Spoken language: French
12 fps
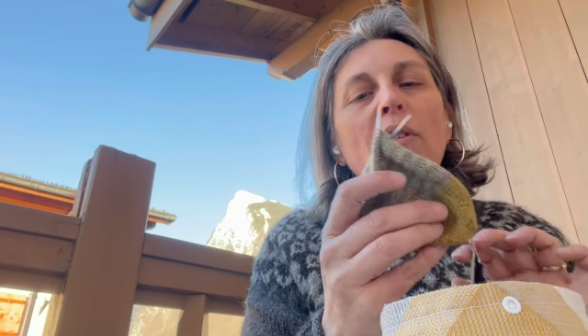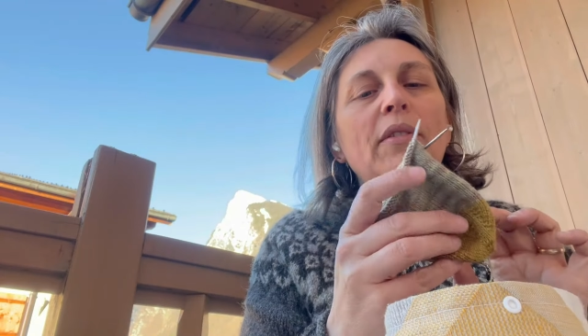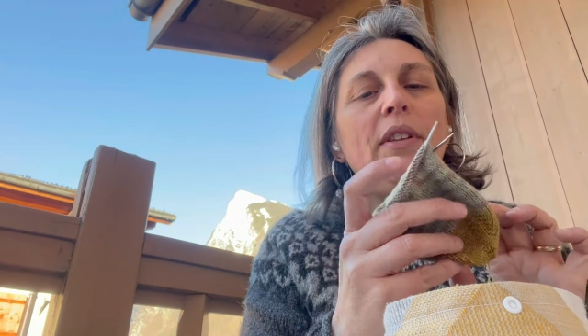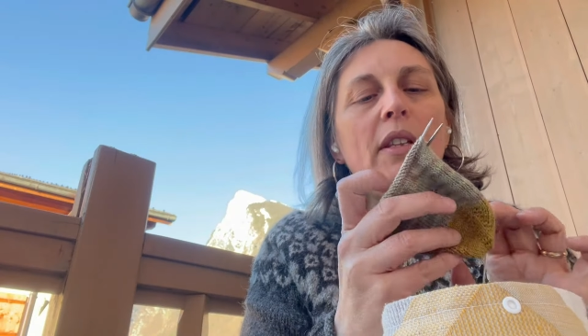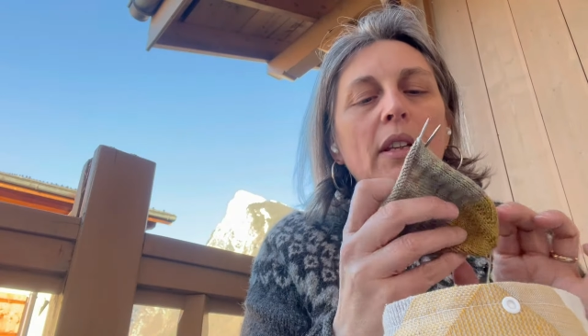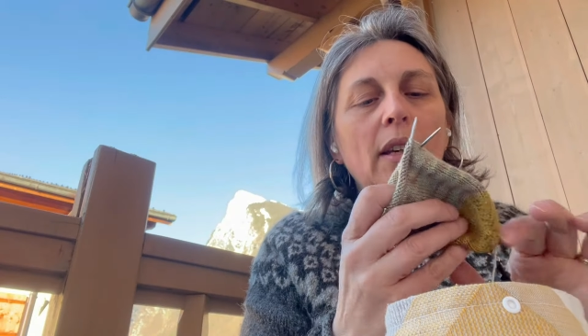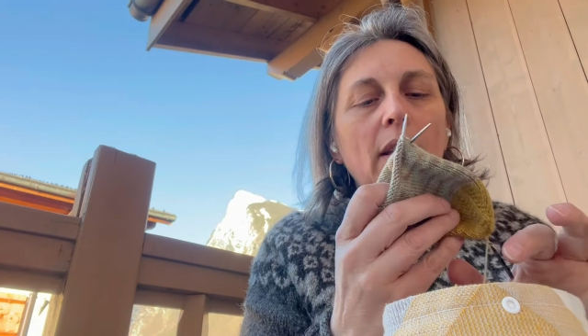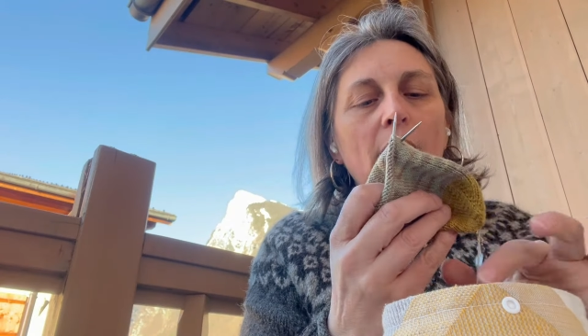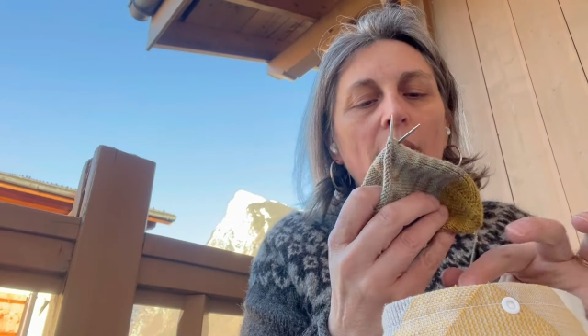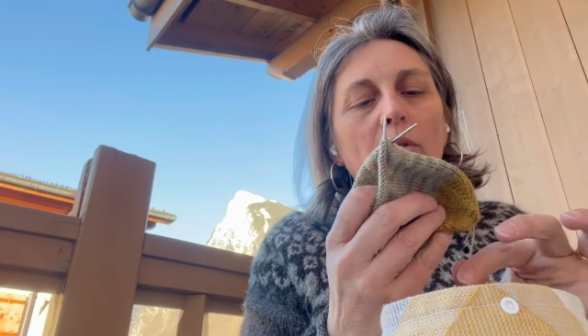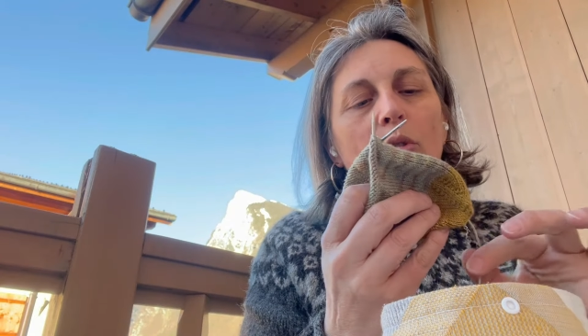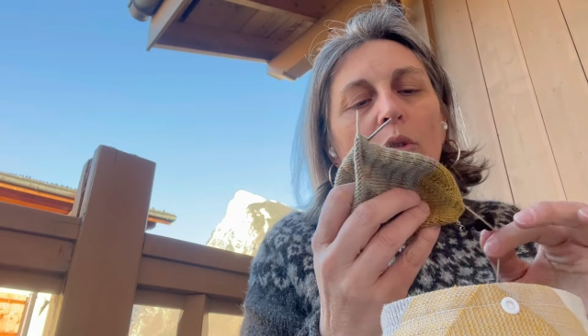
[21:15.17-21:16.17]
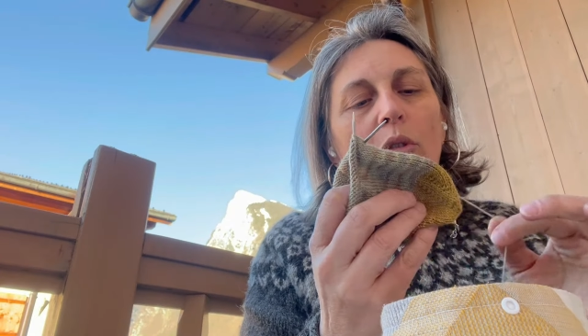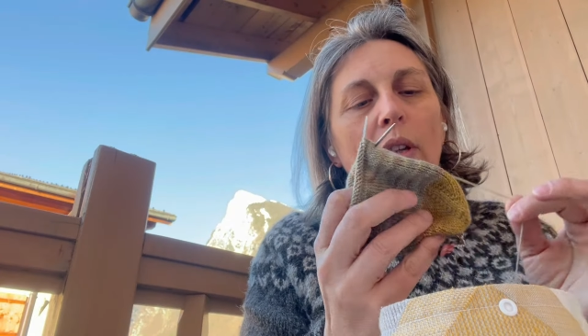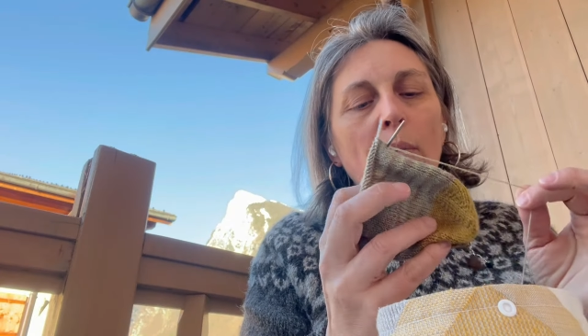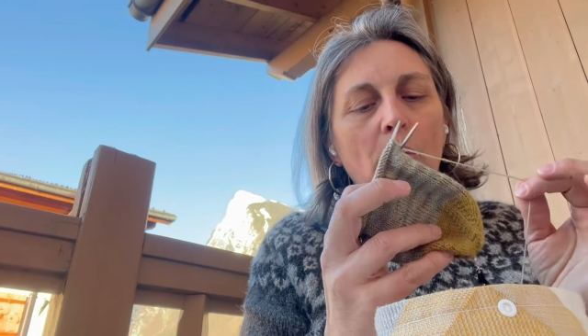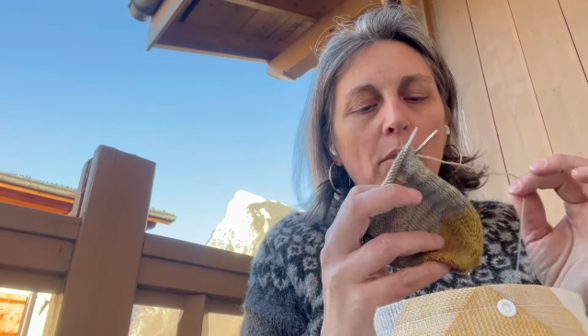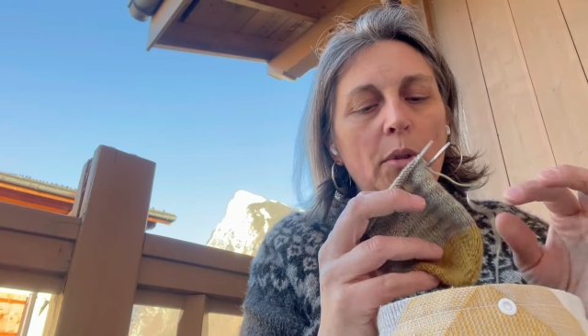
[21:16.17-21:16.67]
finirai
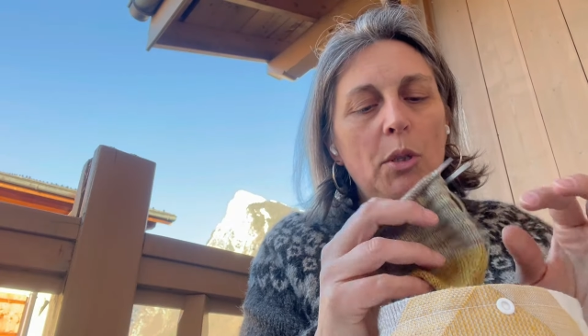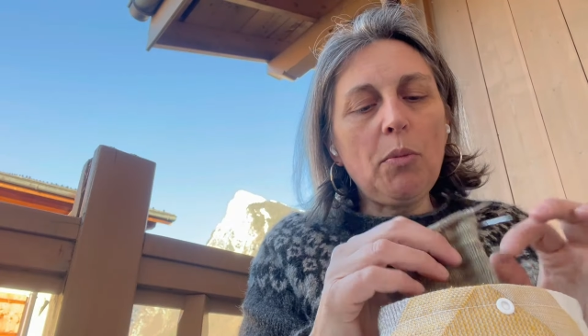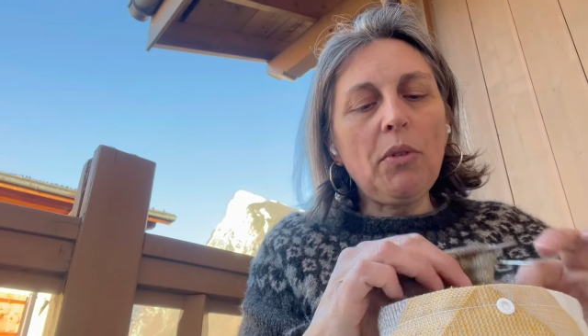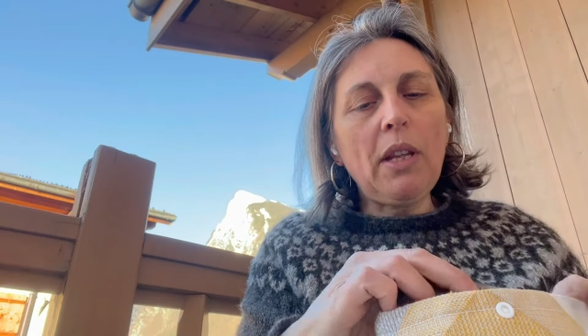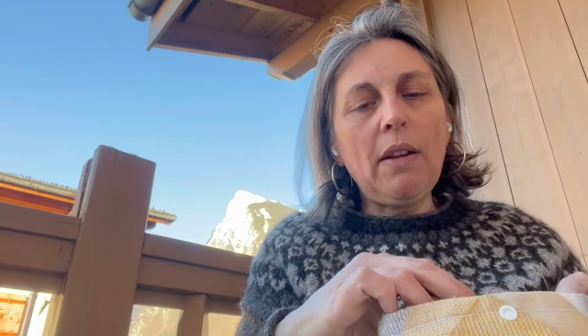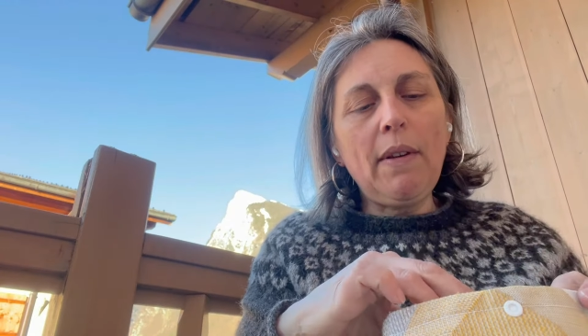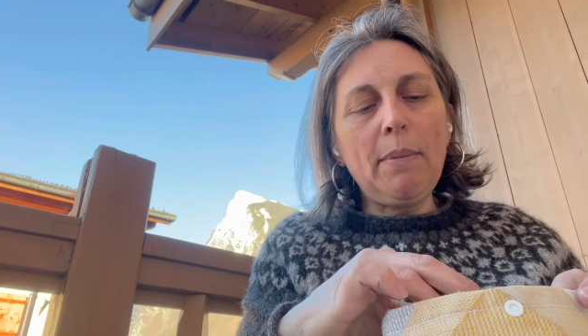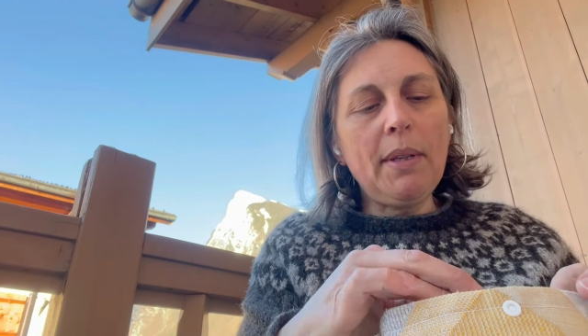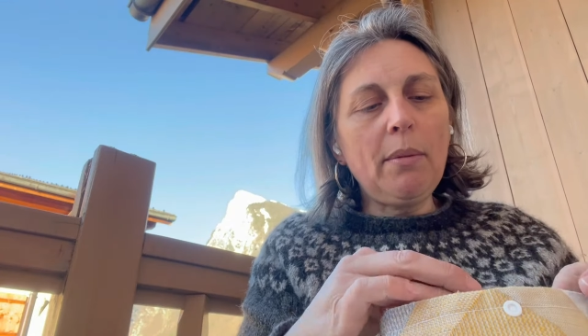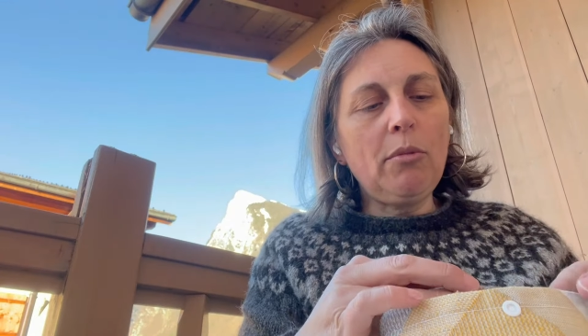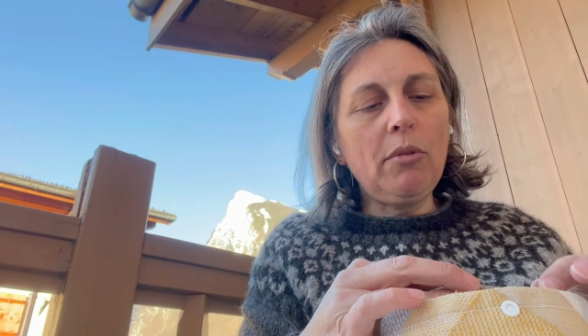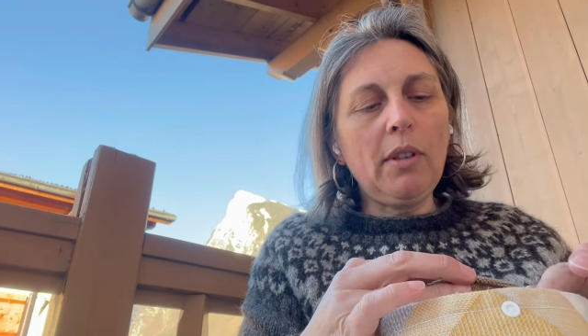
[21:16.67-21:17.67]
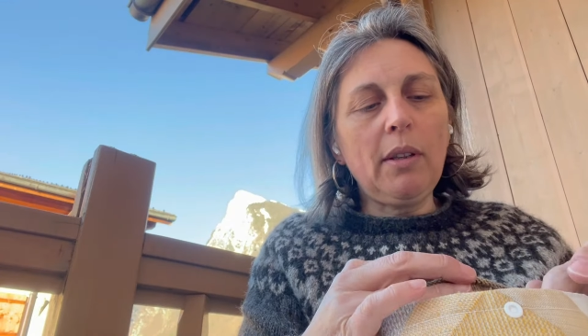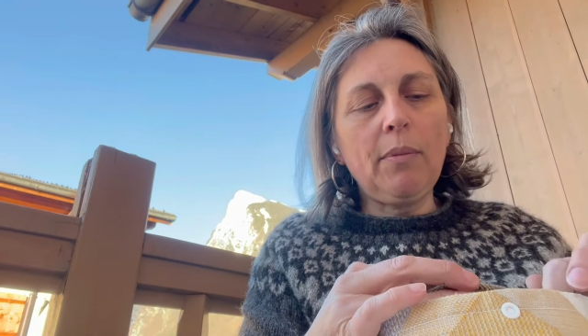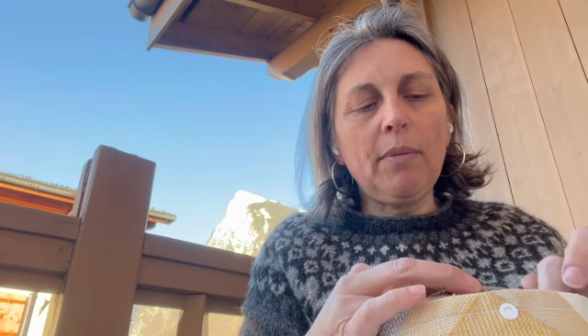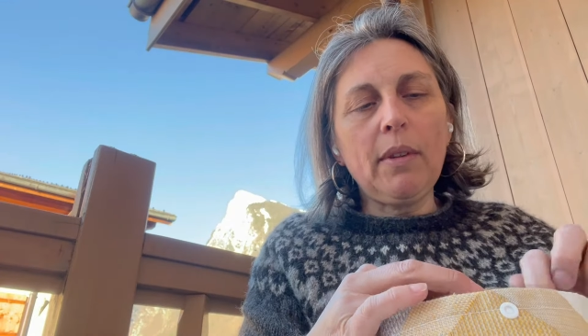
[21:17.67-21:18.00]
totalement, mais je pense qu'elle va bien monter.